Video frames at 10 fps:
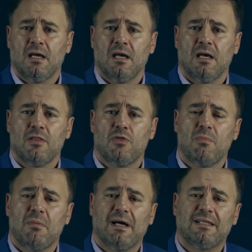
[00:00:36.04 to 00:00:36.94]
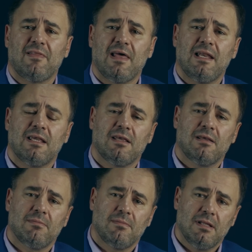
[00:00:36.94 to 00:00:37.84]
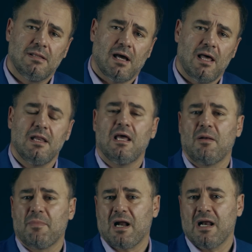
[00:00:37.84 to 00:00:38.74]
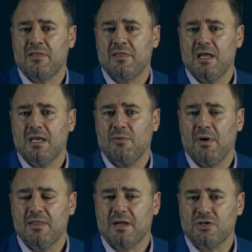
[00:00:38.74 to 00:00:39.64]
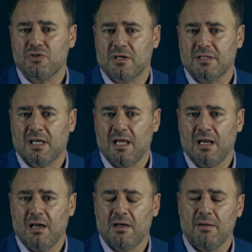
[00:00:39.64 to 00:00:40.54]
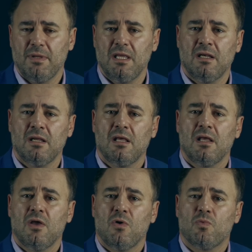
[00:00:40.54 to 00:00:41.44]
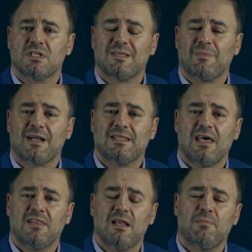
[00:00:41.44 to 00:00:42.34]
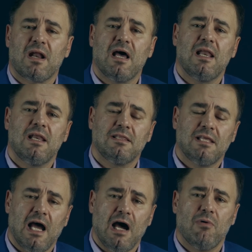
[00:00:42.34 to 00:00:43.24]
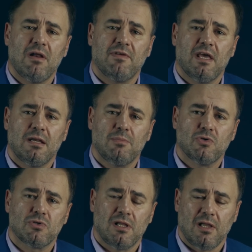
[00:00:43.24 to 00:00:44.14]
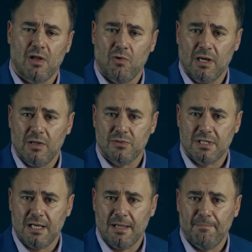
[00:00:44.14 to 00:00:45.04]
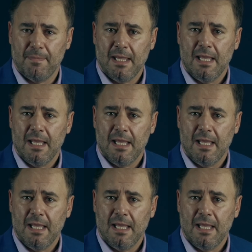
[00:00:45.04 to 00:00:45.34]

آه، ثم بعد ذلك انتقلنا إلى المرحلة الثانية وأنذر عشيرتك الأقربين واستمرت هذه المرحلة التي حاول فيها النبي صلى الله عليه وسلم